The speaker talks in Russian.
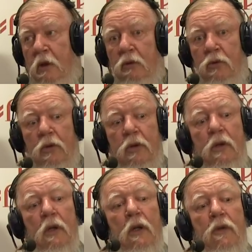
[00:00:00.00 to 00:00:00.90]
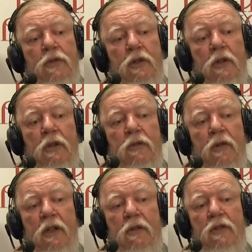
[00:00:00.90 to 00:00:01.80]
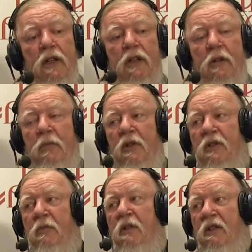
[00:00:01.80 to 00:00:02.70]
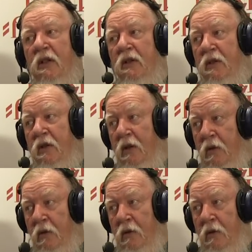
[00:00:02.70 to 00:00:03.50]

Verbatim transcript: которая всегда творит всякие бессмыслицы.